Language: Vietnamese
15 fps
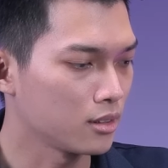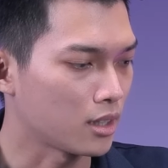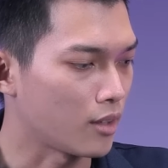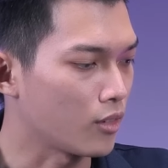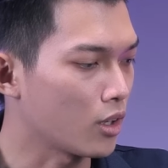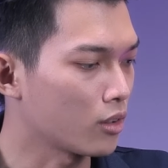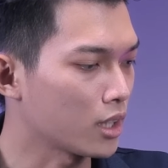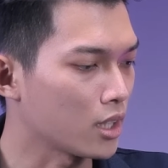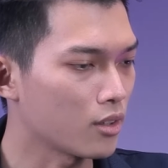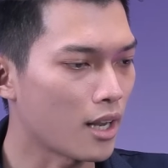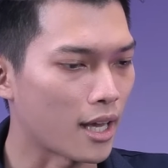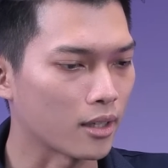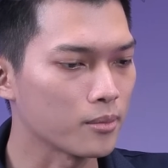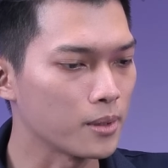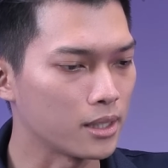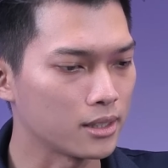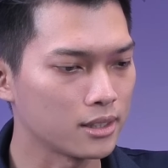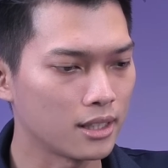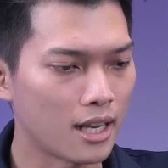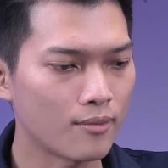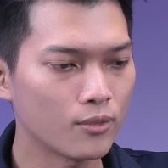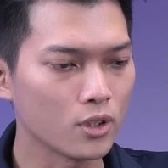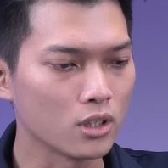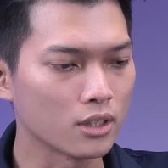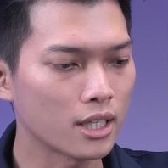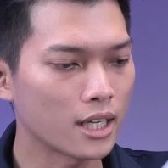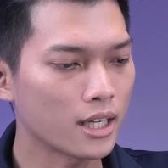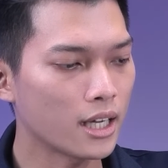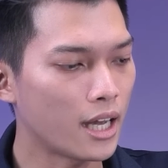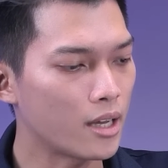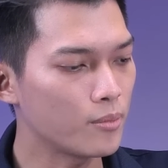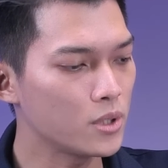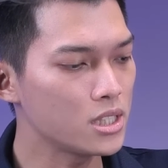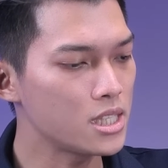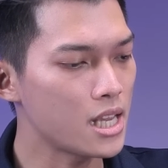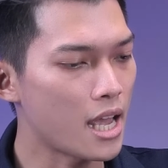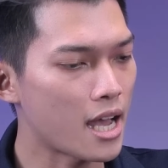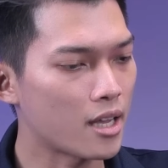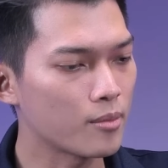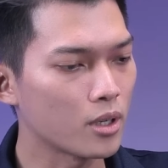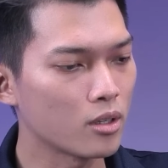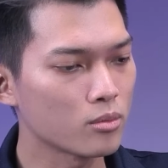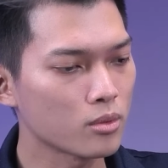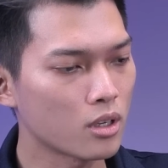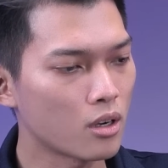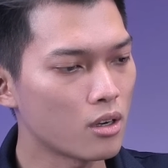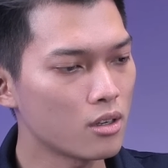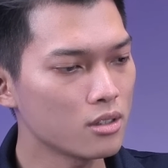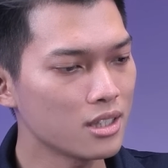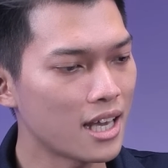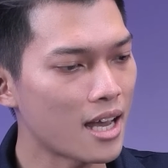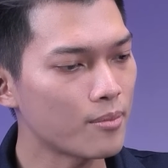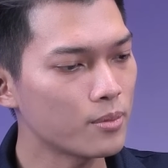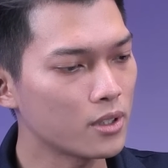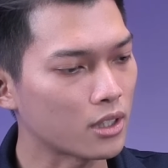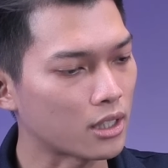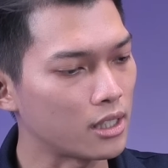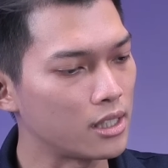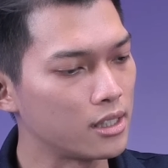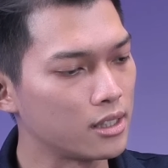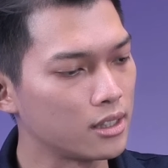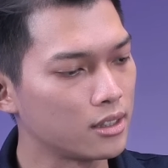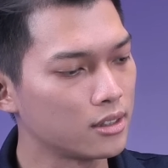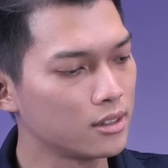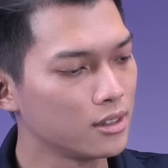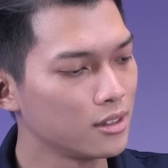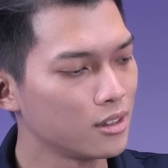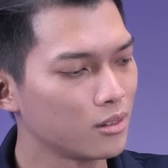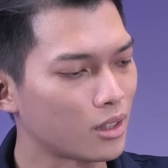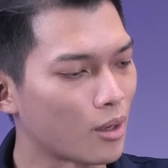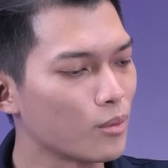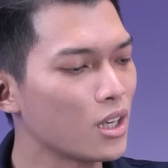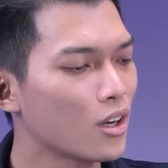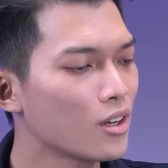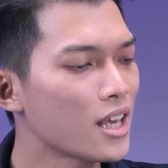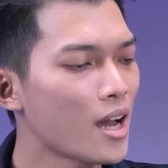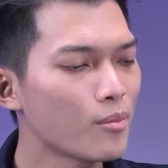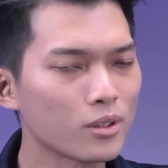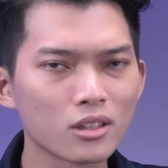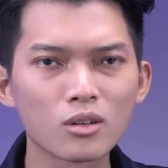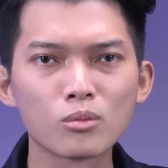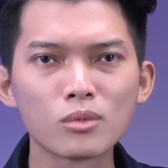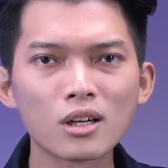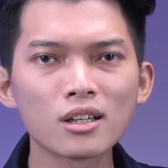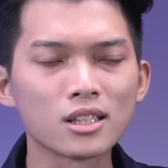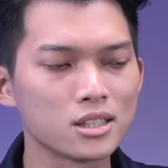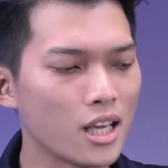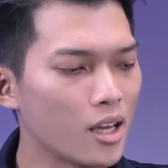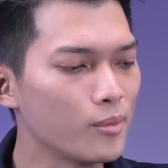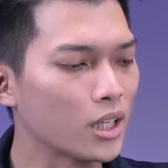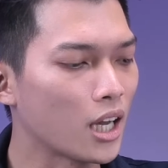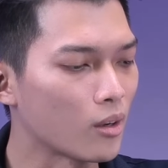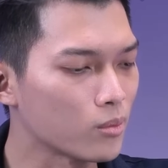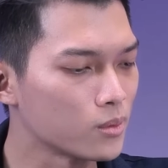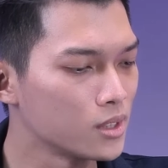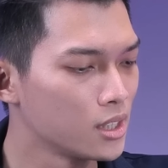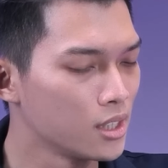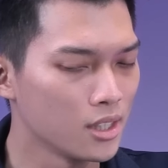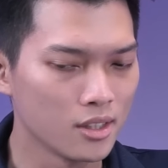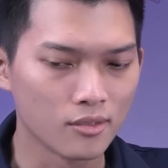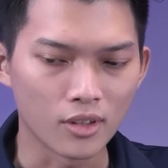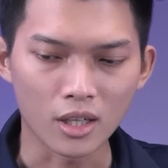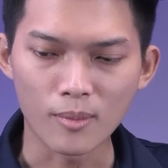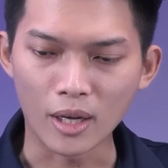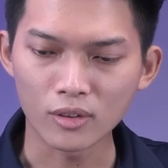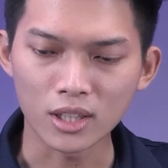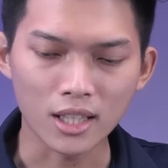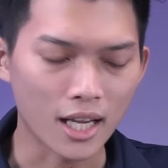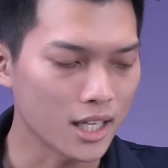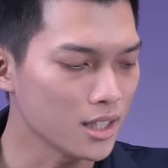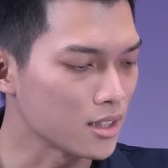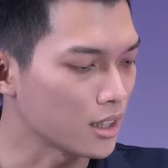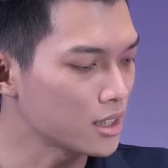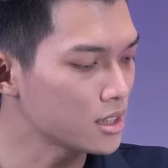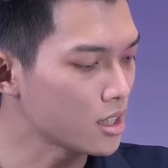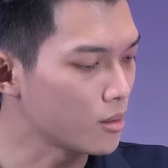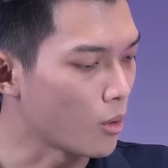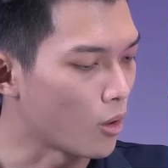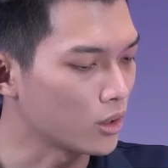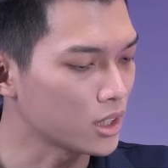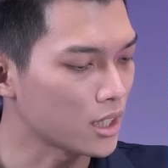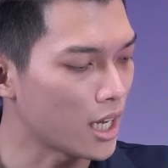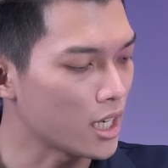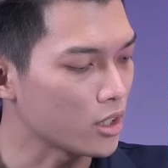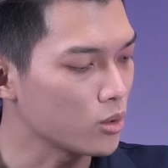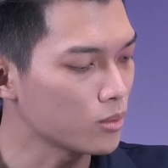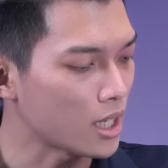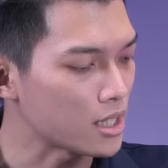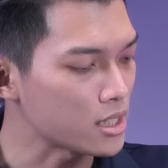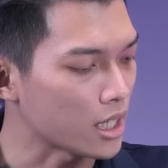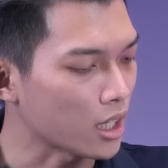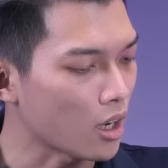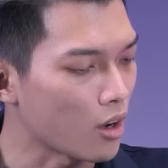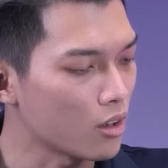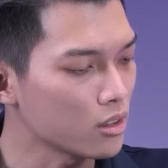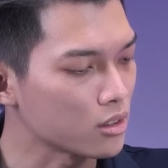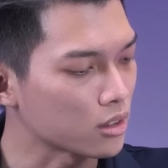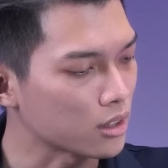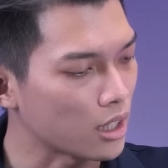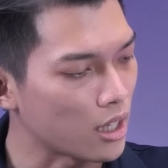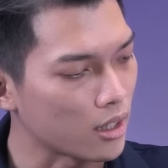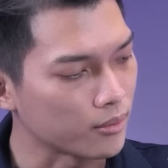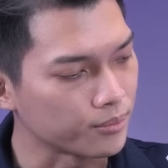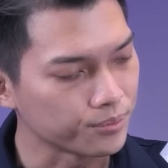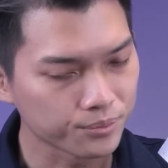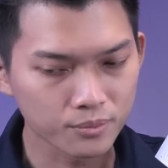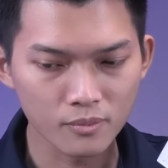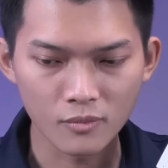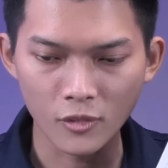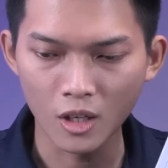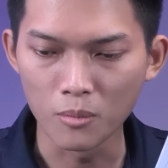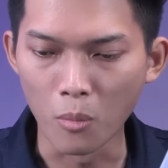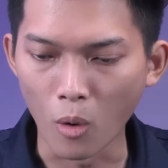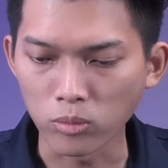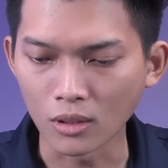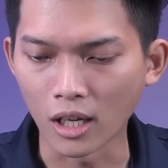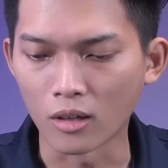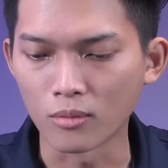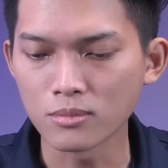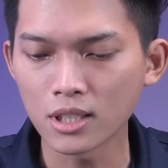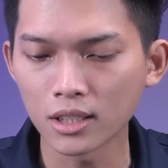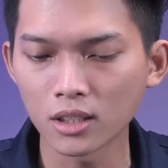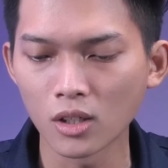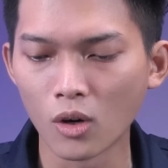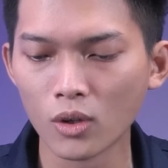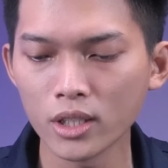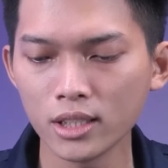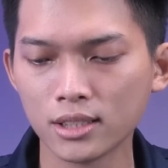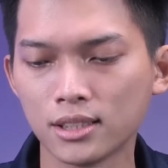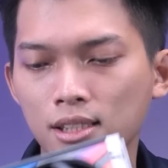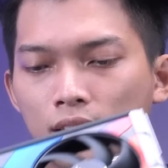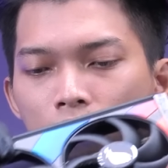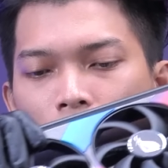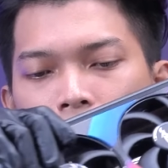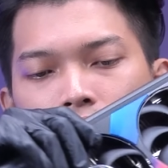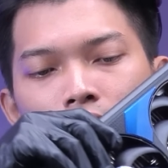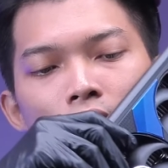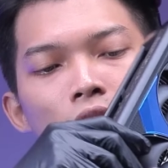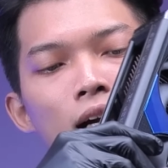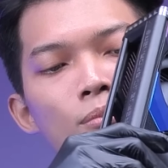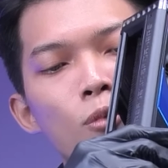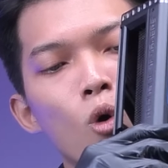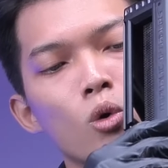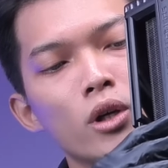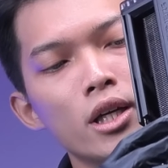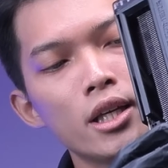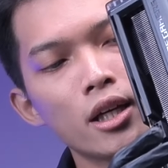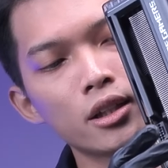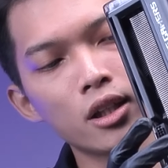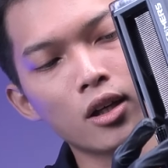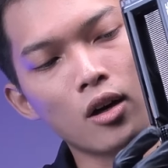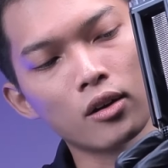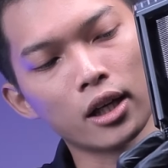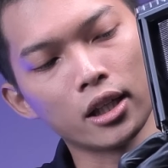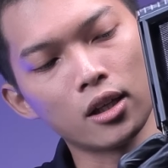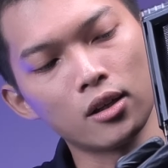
Tại vì con này nó nặng mà Lắp vào những cái khe PCI mà không có giáp hoặc là thậm chí có giáp thì cũng rất là dễ bị cong Và các bạn có thể thấy được cái sơ bộ trên đây thì chúng ta sẽ có được ờ, một cổng kết nối để cấp nguồn duy nhất cho con này